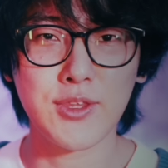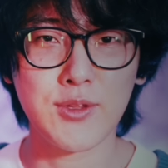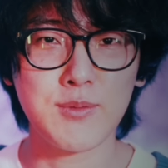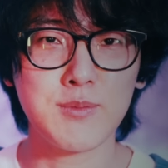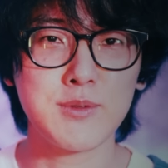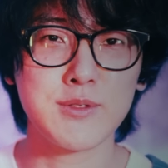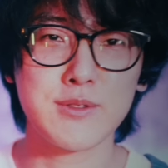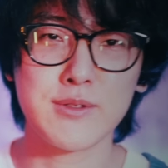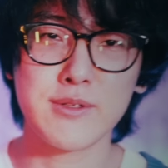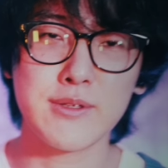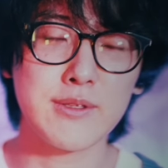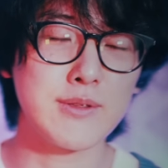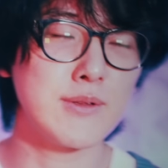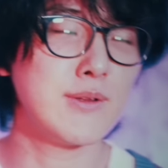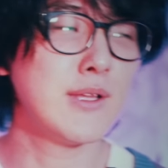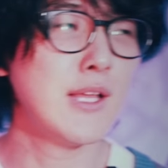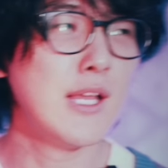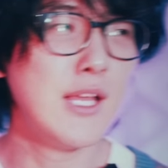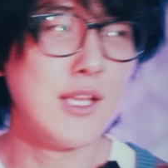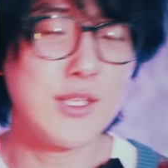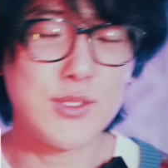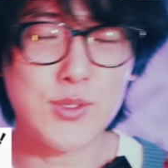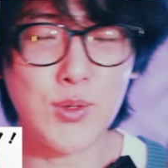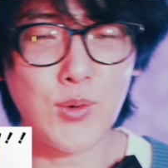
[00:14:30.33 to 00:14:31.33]
て思うけど、
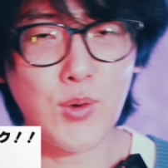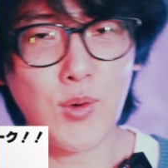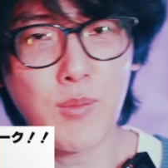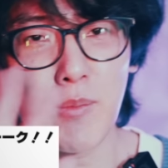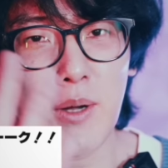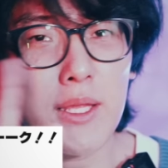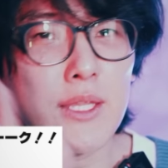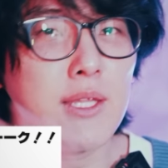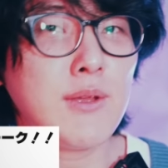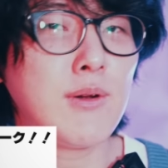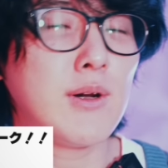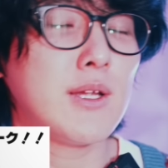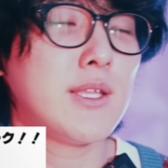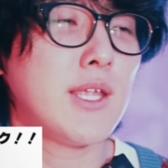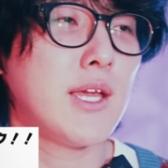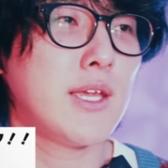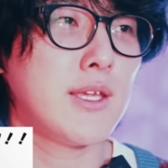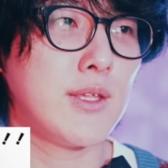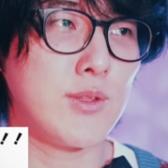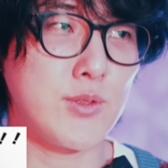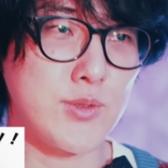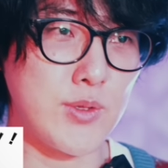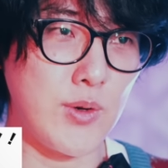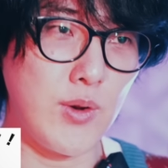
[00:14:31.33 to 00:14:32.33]
そこまではな
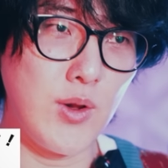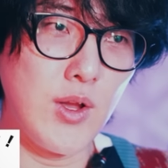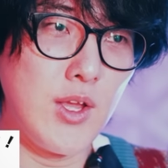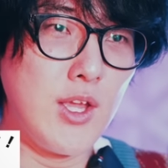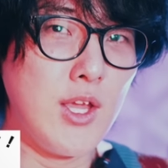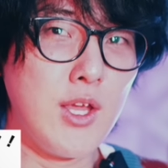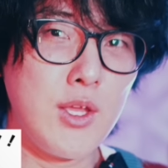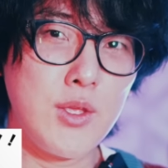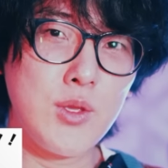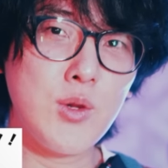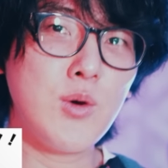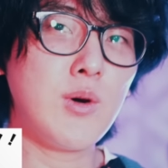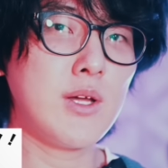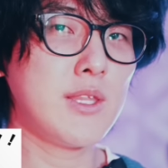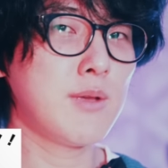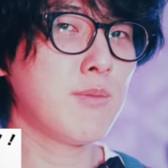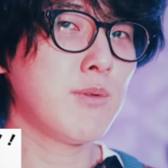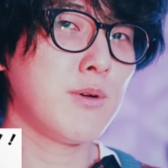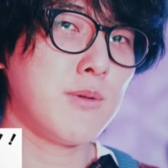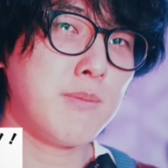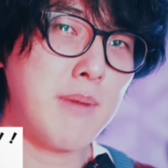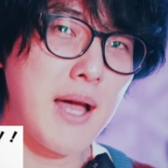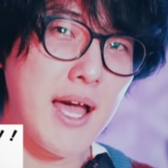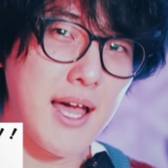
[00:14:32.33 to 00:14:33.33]
いけど、その要はで
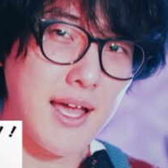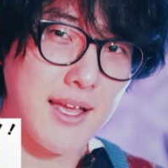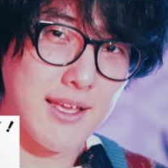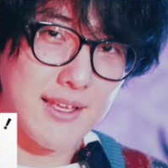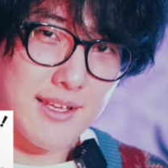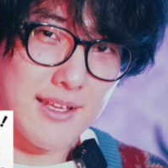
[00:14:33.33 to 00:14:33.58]
もまあ